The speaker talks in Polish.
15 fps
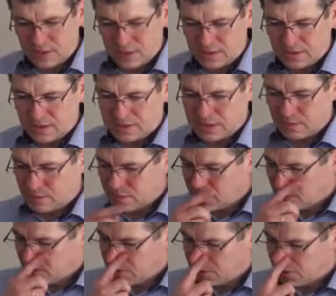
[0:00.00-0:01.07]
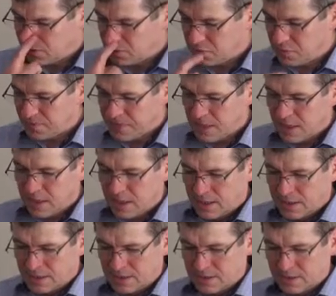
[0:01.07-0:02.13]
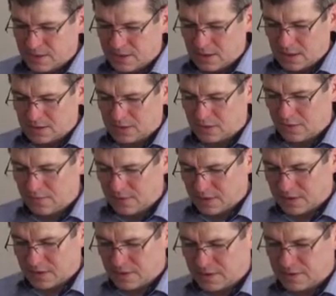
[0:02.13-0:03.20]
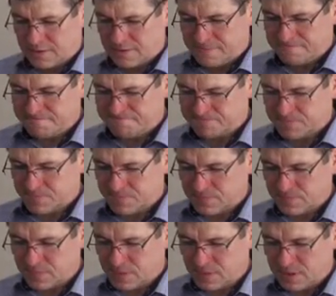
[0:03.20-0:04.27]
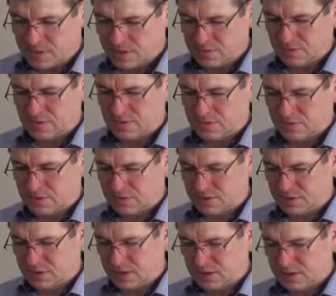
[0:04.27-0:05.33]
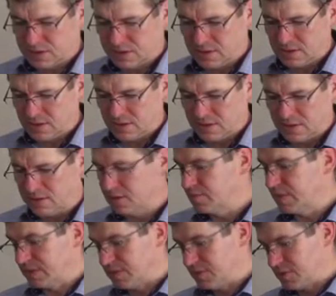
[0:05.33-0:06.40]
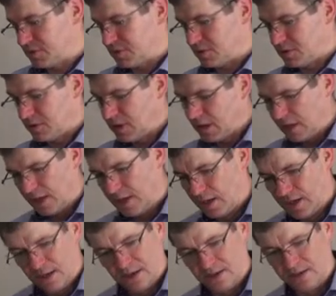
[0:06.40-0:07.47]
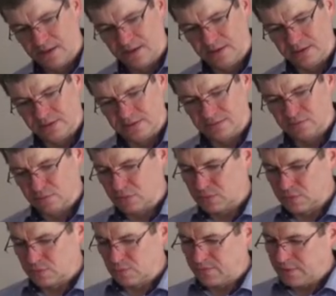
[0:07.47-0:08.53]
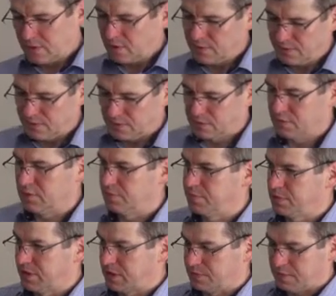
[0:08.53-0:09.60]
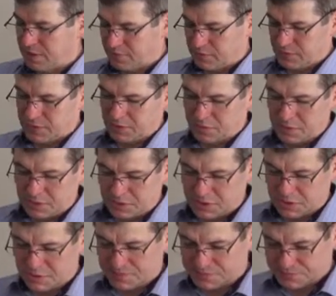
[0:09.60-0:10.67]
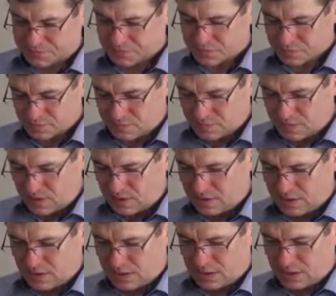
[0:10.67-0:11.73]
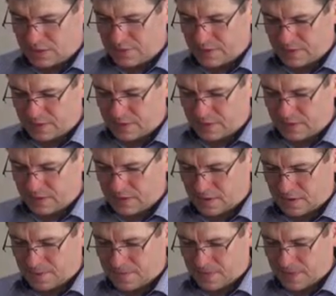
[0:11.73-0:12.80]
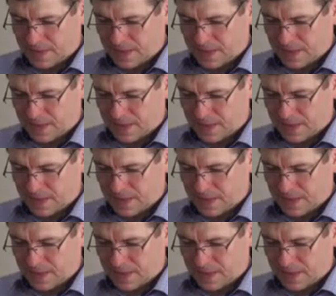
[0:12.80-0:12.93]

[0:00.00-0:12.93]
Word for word: dla, dla całego listu. E, aczkolwiek e, mm, jest on dość taki enigmatyczny. E, człowiekowi, który po raz pierwszy słyszy takie stwierdzenie,